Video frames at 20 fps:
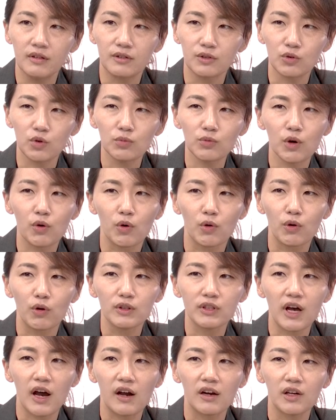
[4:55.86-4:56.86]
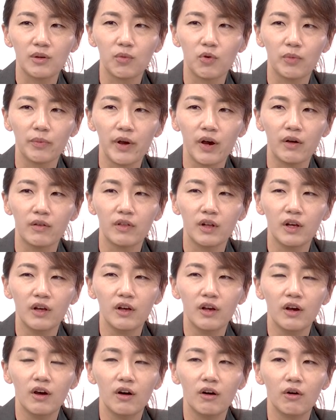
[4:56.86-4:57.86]
좀 더 고려사항을 보면,
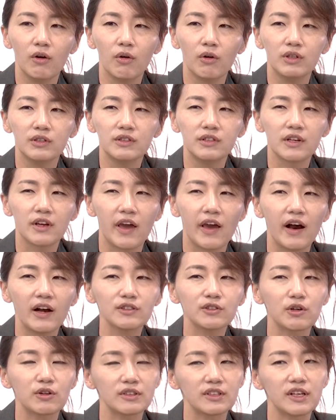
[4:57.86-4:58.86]
어, 이제 계약서를